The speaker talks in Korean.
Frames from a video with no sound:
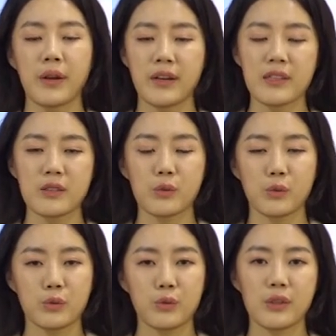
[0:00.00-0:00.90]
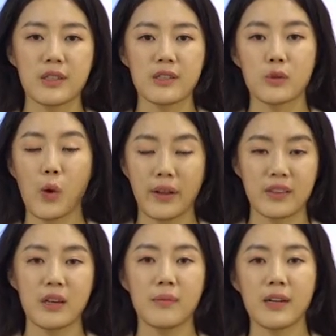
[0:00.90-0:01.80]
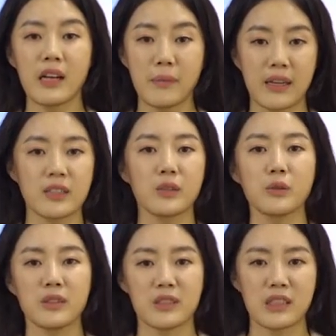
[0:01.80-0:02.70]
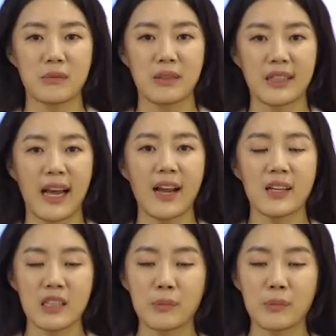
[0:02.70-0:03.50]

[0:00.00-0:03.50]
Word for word: 벨리스, 온두라스, 과테말라, 멕시코 등지입니다.